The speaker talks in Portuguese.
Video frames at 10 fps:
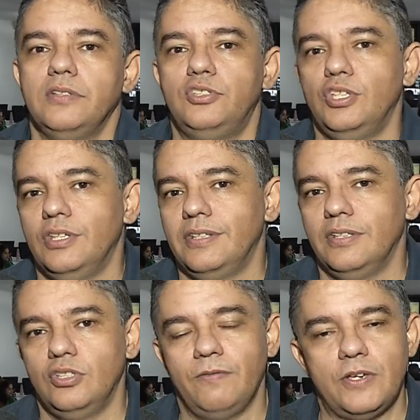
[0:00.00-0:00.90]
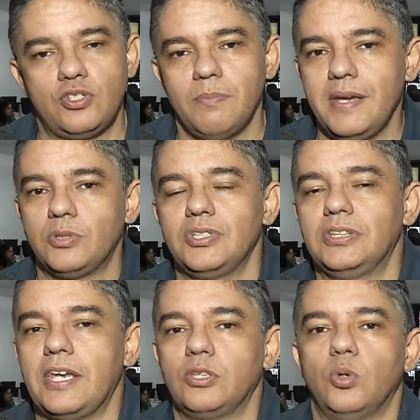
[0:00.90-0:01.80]
de investimentos em
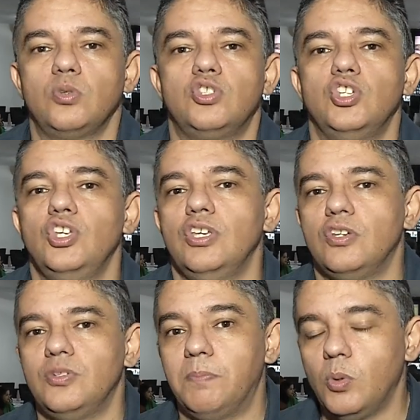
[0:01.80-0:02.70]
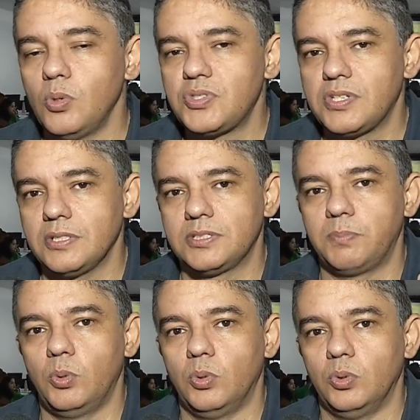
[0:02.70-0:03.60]
tecnologia, de buscas
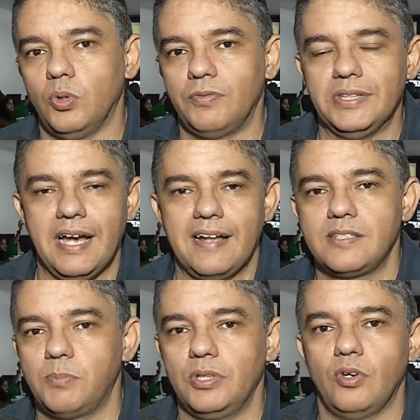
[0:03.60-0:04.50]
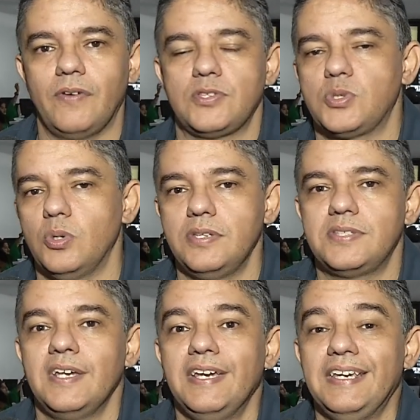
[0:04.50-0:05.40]
por novidades, por
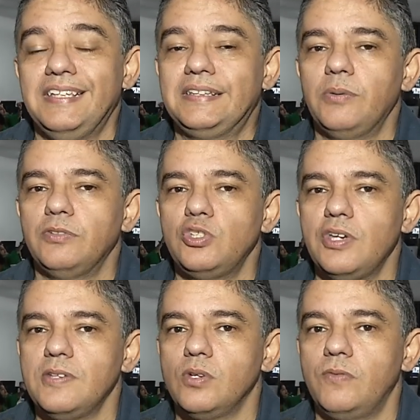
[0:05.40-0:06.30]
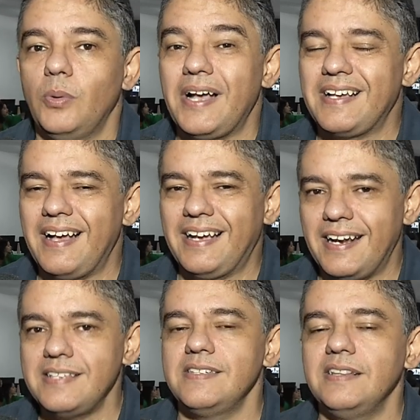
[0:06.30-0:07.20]
inovações. Então a gente resolveu
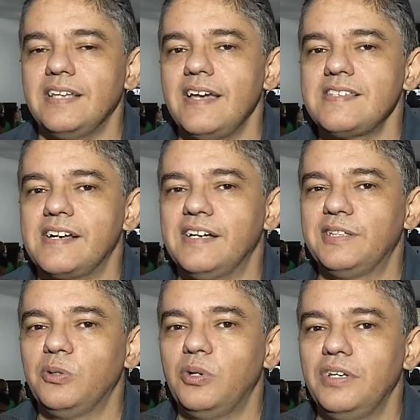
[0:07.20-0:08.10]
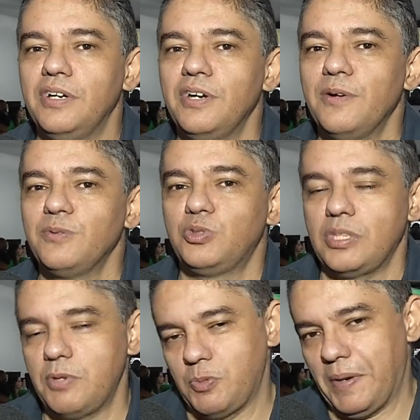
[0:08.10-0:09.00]
acrescentar essa categoria
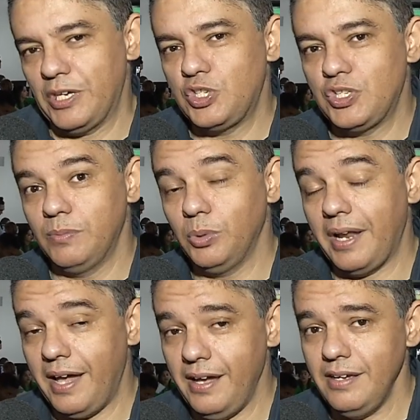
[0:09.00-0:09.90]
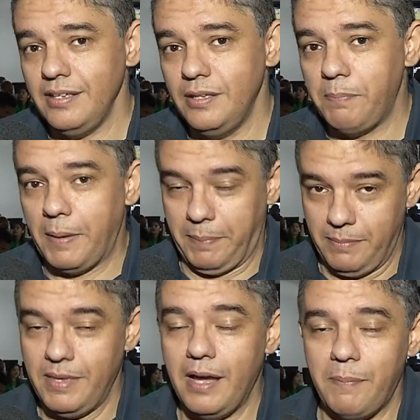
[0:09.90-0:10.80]
justamente para estimular e para
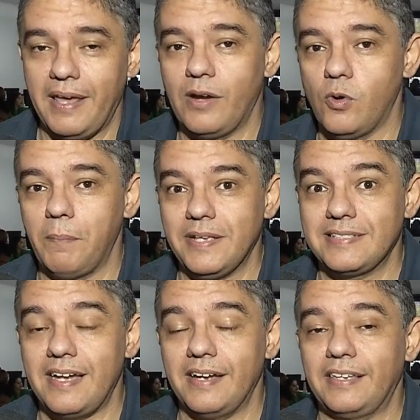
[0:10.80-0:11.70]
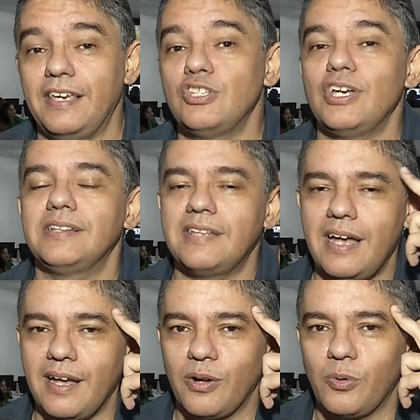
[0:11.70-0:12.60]
premiar, para recompensar quem já
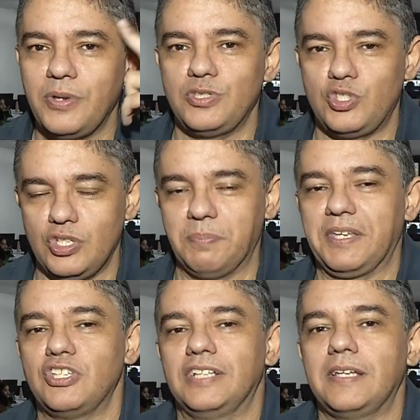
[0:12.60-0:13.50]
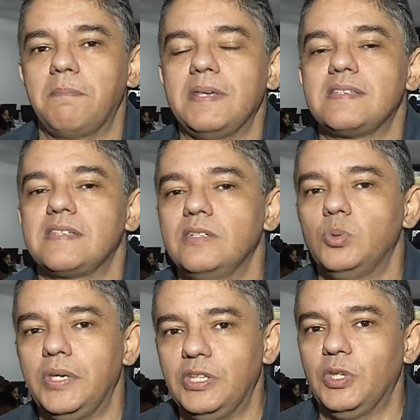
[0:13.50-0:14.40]
está com esse chip, quem já está
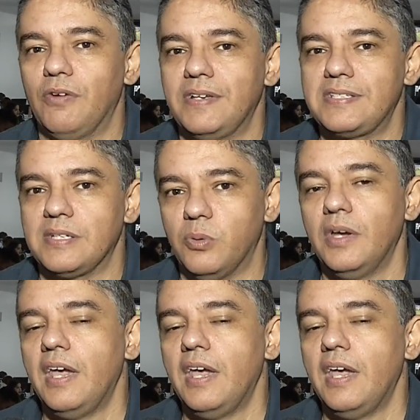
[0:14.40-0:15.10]
pensando em inovação.